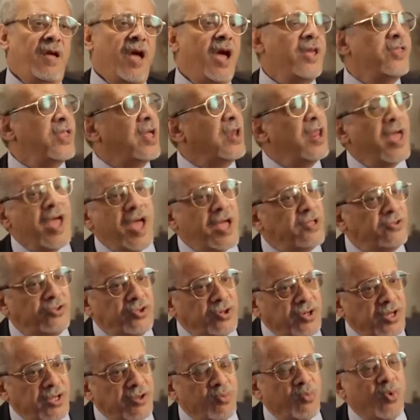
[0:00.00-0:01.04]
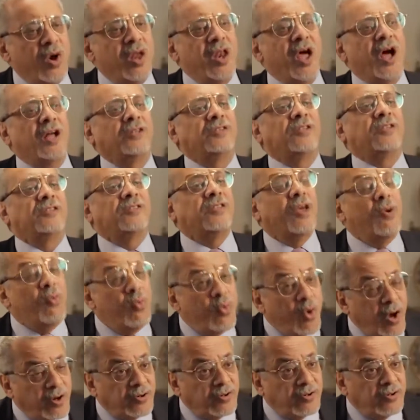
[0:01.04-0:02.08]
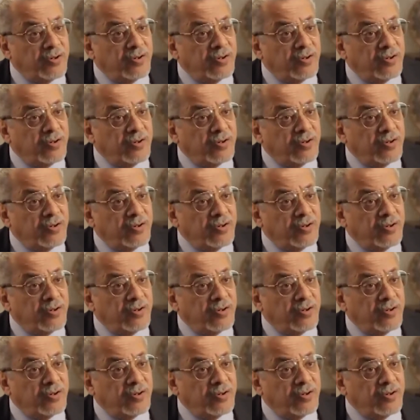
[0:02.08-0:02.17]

أنا لا أدري ولا أتصور